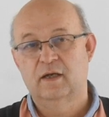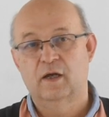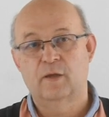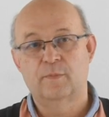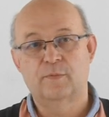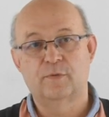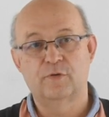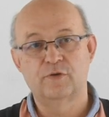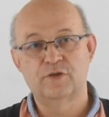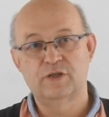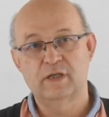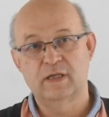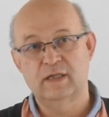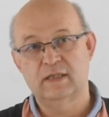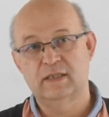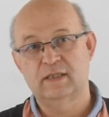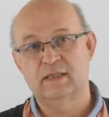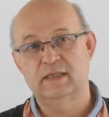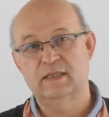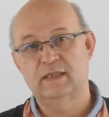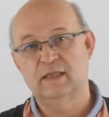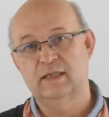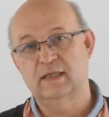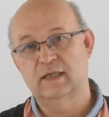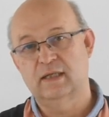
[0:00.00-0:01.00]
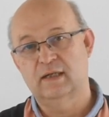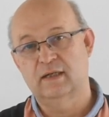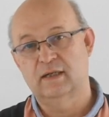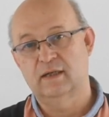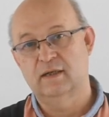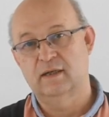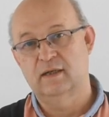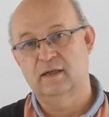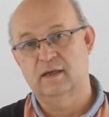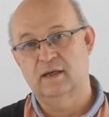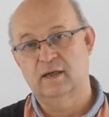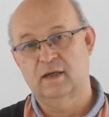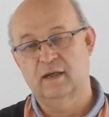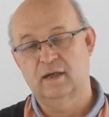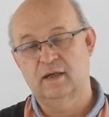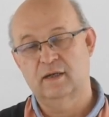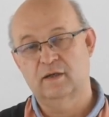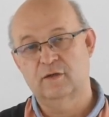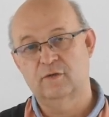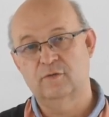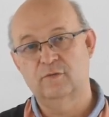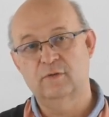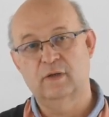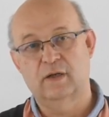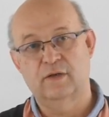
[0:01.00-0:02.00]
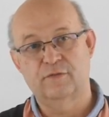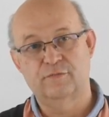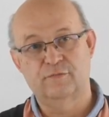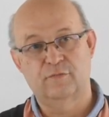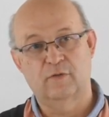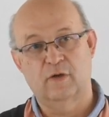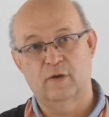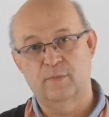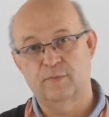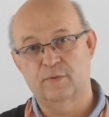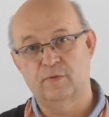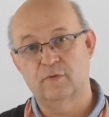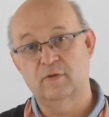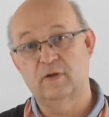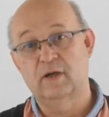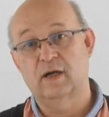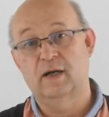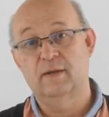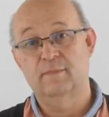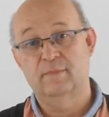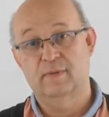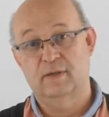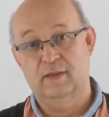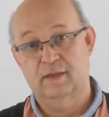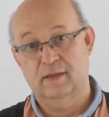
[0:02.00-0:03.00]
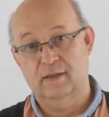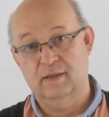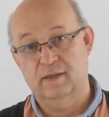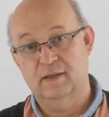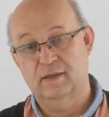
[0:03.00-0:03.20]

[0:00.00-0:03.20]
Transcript: Un projet qui inclut à la fois un programme